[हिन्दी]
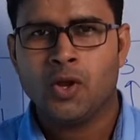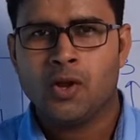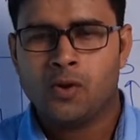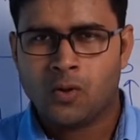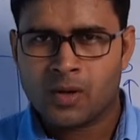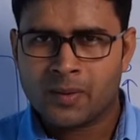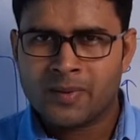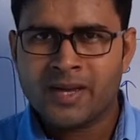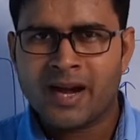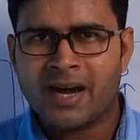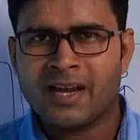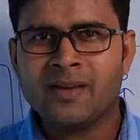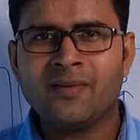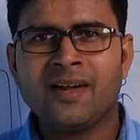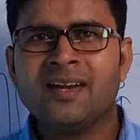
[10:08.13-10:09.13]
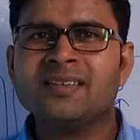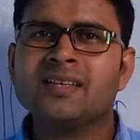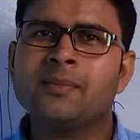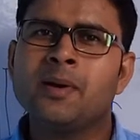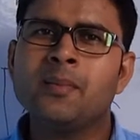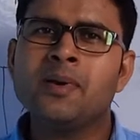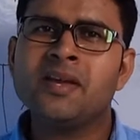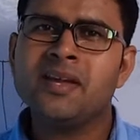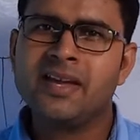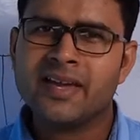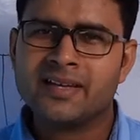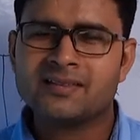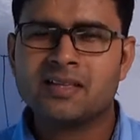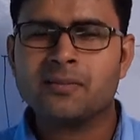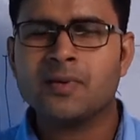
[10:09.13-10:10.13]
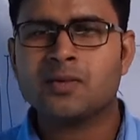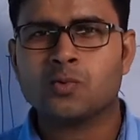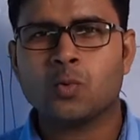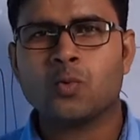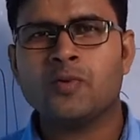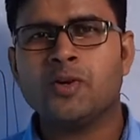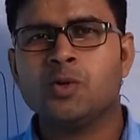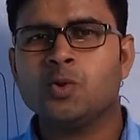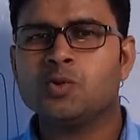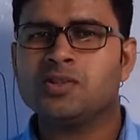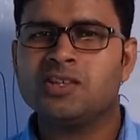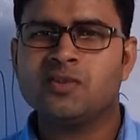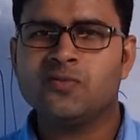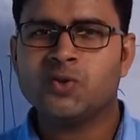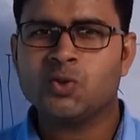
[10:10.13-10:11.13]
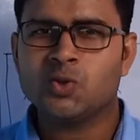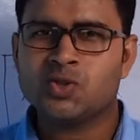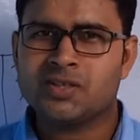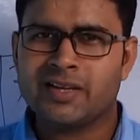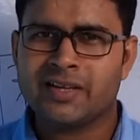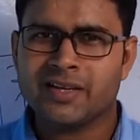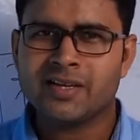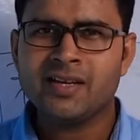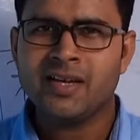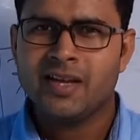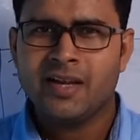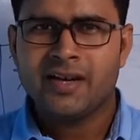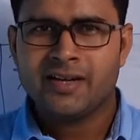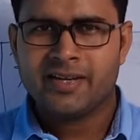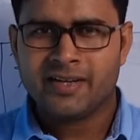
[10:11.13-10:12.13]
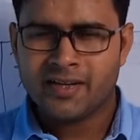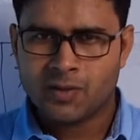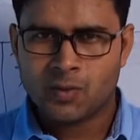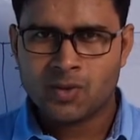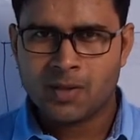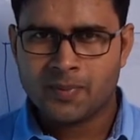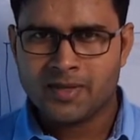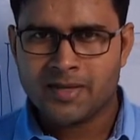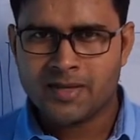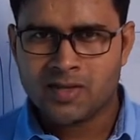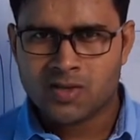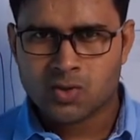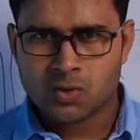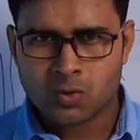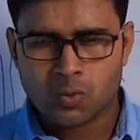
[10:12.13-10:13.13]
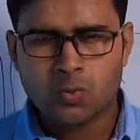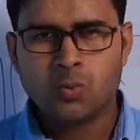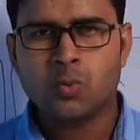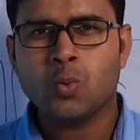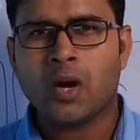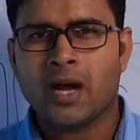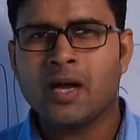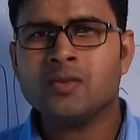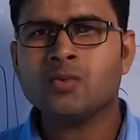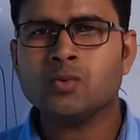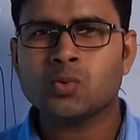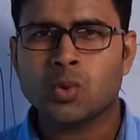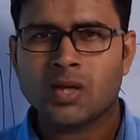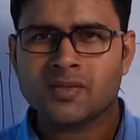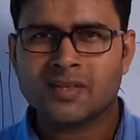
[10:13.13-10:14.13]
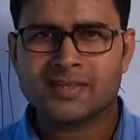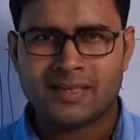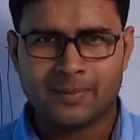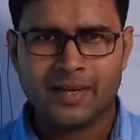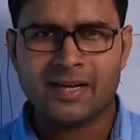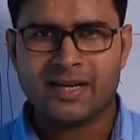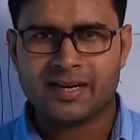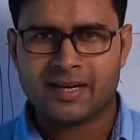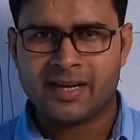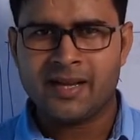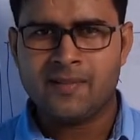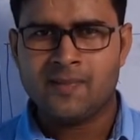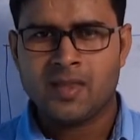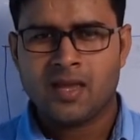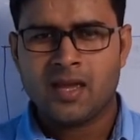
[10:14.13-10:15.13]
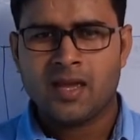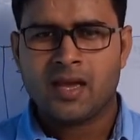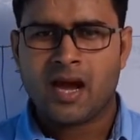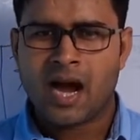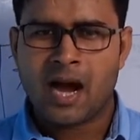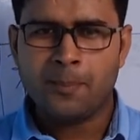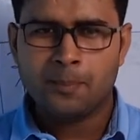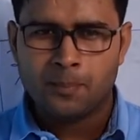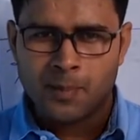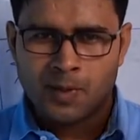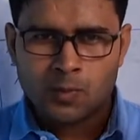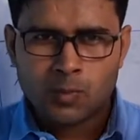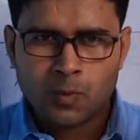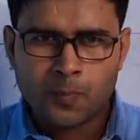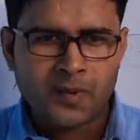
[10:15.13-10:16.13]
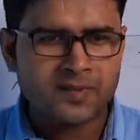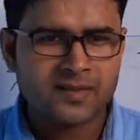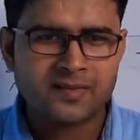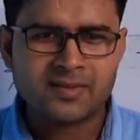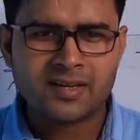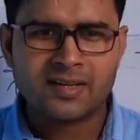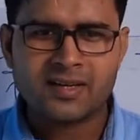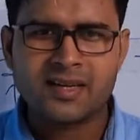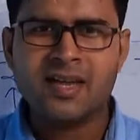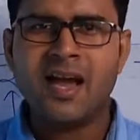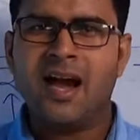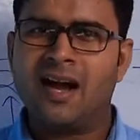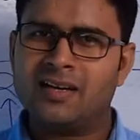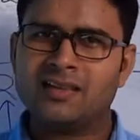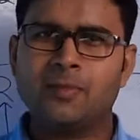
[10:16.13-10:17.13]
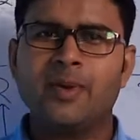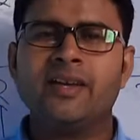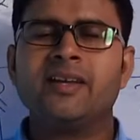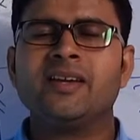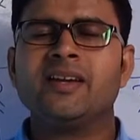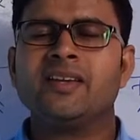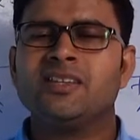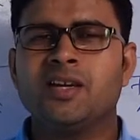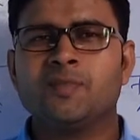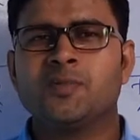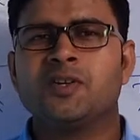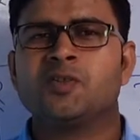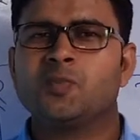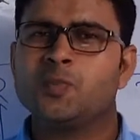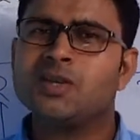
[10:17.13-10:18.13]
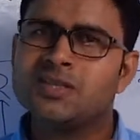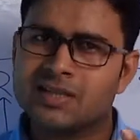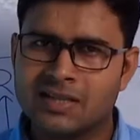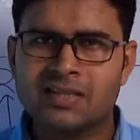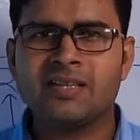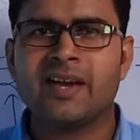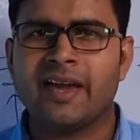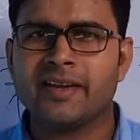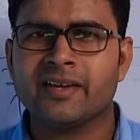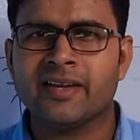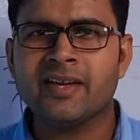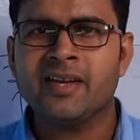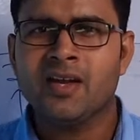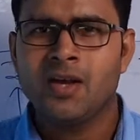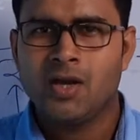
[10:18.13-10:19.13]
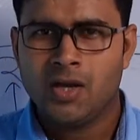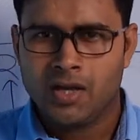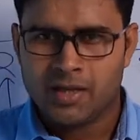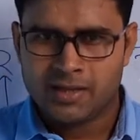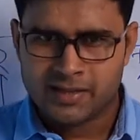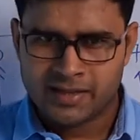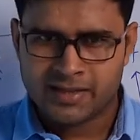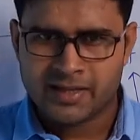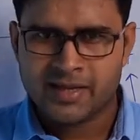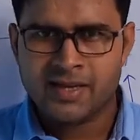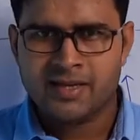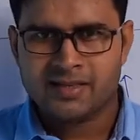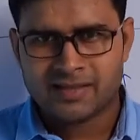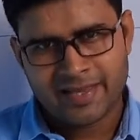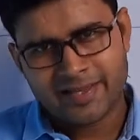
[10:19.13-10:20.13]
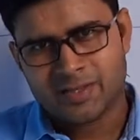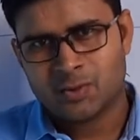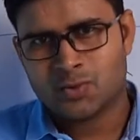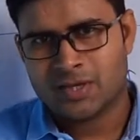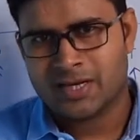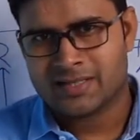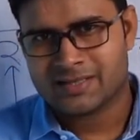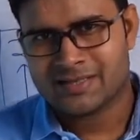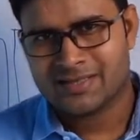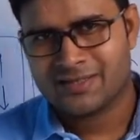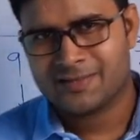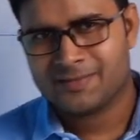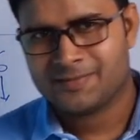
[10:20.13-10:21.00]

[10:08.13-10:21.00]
और अभी आने वाले समय में ये एक दिन में दो वीडियो तीन वीडियोस चलेंगी ठीक है क्योंकि अभी ये शुरू हुआ है तो थोड़ा सा समय लग रहा है आप बिल्कुल पेशेंस रखिए अर्थमेटिक के चैप्टर्स भी जल्दी आएंगे ठीक है थैंक यू क्लास